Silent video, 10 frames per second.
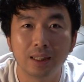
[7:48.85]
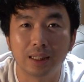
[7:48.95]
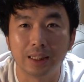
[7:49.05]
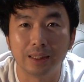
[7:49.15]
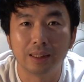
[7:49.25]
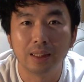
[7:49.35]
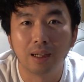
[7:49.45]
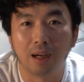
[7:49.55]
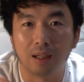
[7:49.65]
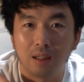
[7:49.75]
thì
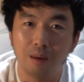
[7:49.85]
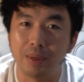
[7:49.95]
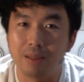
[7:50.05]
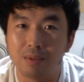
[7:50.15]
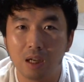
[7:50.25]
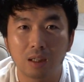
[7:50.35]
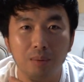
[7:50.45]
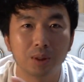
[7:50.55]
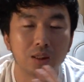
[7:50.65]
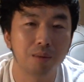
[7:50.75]
uh, nó bị nó
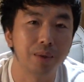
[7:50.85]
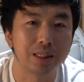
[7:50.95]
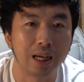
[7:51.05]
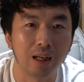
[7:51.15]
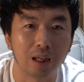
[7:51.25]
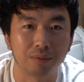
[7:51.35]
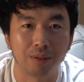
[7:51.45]
khớp xương nó bị sai lệch